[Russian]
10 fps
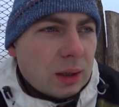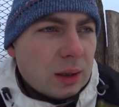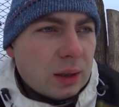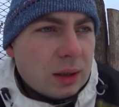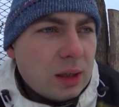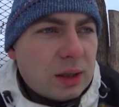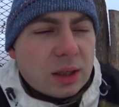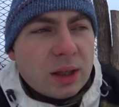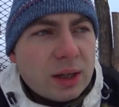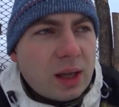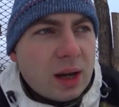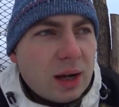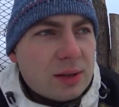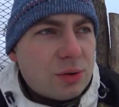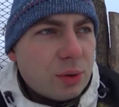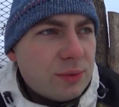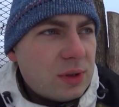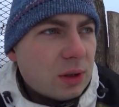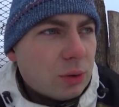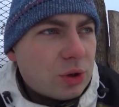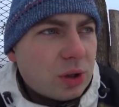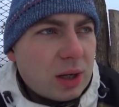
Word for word: Э, электроэнергия, газ, все везде тоже